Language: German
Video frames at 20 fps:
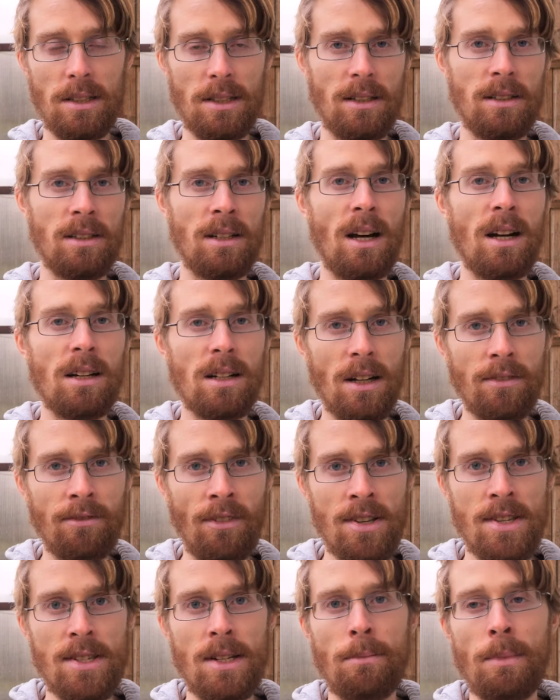ich trinke gar kein
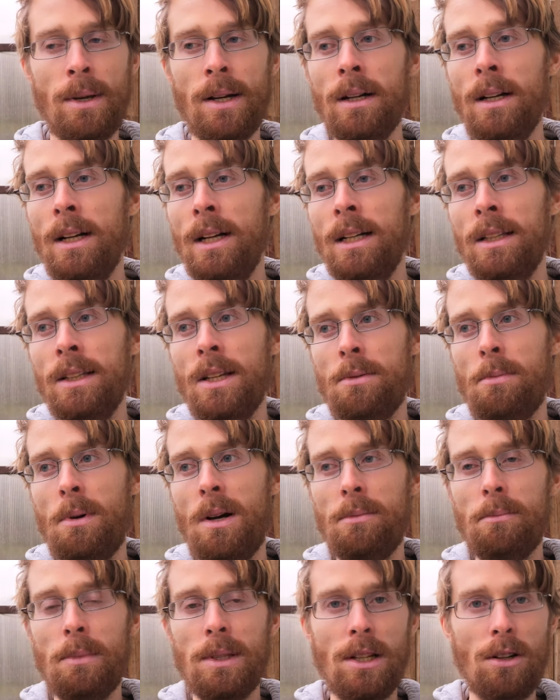Wasser mehr, dass man
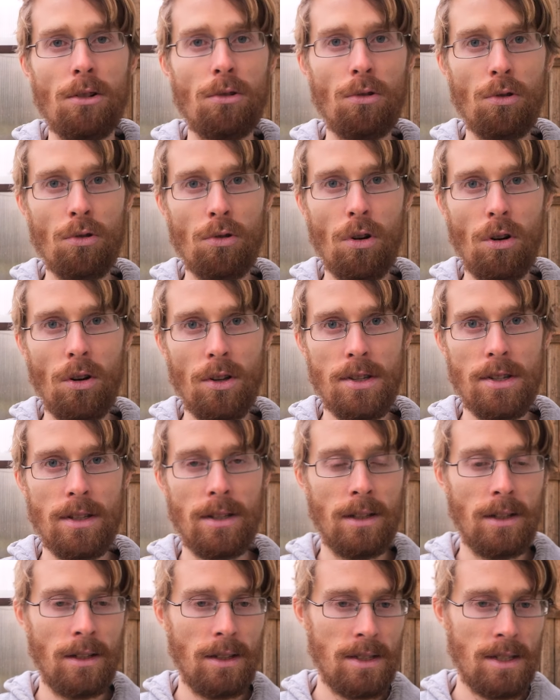halt mit der
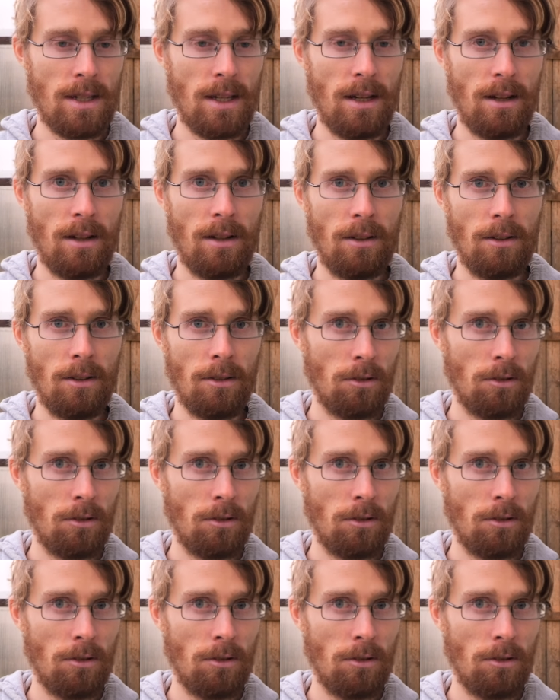Rohkost sehr